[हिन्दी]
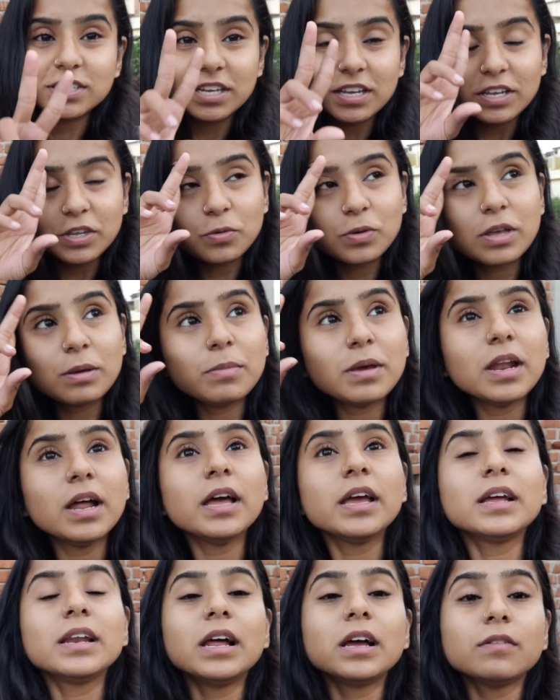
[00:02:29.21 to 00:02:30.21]
से क्योंकि मेरा
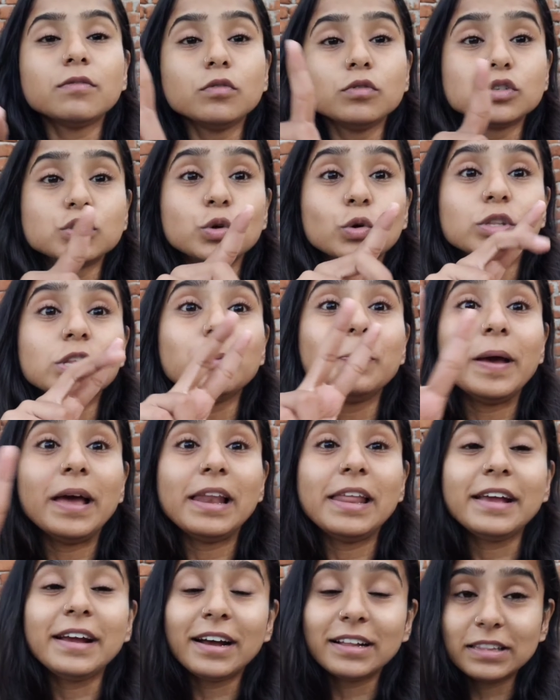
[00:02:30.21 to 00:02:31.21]
एक लाख व्यूज़ दो दिन
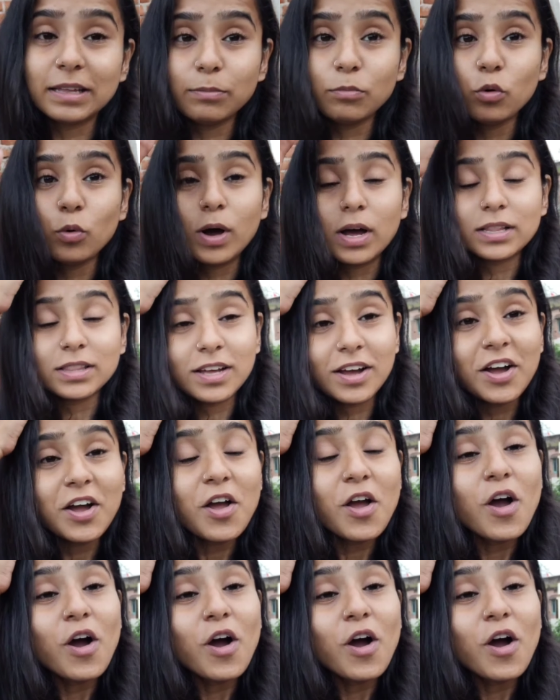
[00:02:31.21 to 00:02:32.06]
पहले ही ख़त्म हुआ था